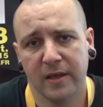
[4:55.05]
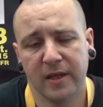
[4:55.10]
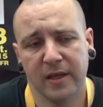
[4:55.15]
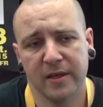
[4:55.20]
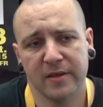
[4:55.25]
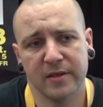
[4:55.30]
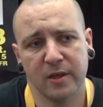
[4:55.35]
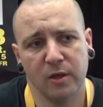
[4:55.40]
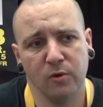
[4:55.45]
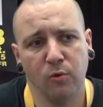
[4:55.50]
qui
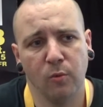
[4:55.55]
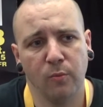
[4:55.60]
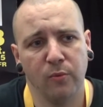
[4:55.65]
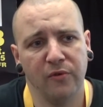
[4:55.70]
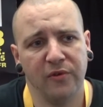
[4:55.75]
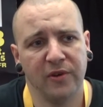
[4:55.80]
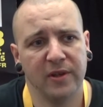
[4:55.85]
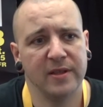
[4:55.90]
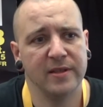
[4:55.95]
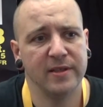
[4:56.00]
est un salon où on
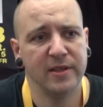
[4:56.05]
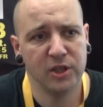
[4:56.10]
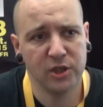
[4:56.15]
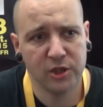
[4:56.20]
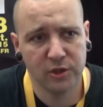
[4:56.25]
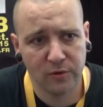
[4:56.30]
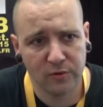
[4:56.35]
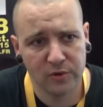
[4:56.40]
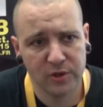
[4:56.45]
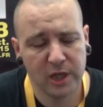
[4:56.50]
peut faire des
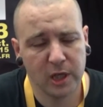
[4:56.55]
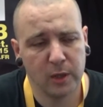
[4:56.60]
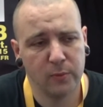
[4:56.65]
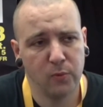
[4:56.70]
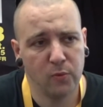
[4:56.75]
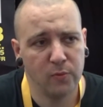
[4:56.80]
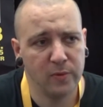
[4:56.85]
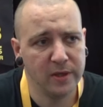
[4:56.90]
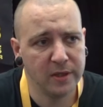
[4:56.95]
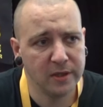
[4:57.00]
échanges avec le
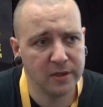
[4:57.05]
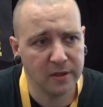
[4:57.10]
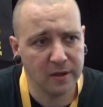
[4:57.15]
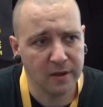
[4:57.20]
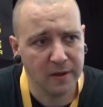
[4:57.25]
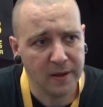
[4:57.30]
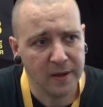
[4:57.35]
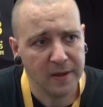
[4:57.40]
public,